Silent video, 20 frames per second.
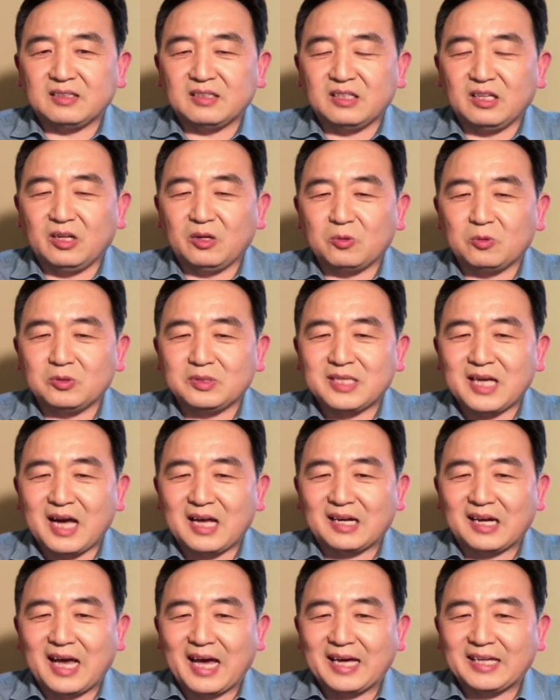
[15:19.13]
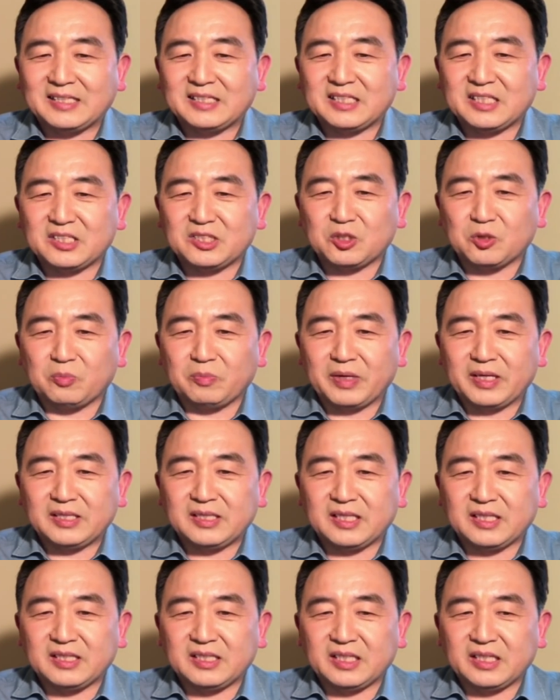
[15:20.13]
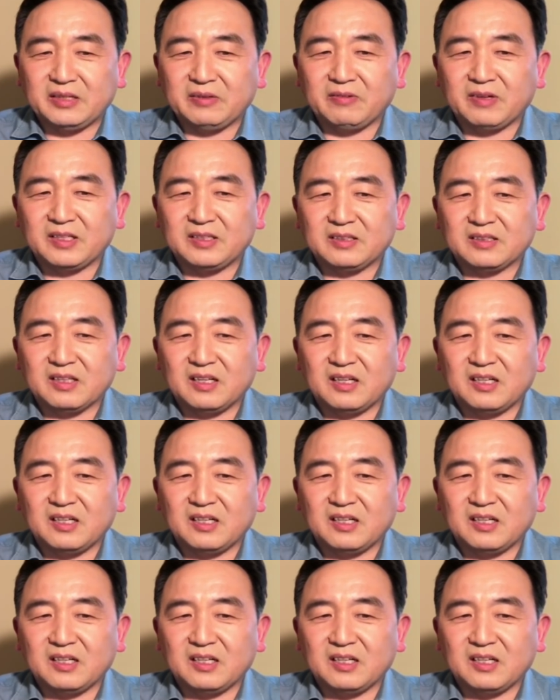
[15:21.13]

留下来接受媒体提问，